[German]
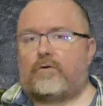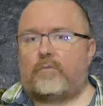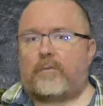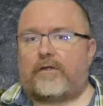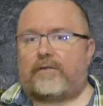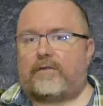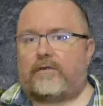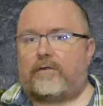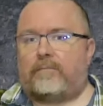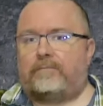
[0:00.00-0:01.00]
auch mit
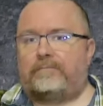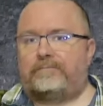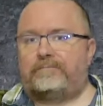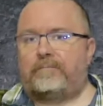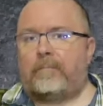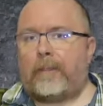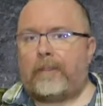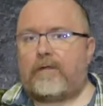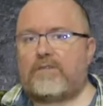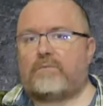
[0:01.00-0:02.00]
Plattenträger.
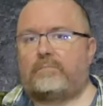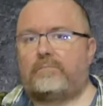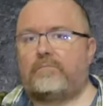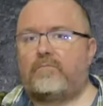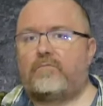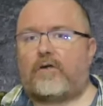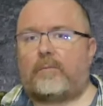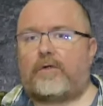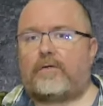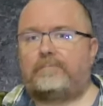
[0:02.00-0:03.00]
Also,
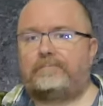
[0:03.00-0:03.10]
fangen wir an. Hier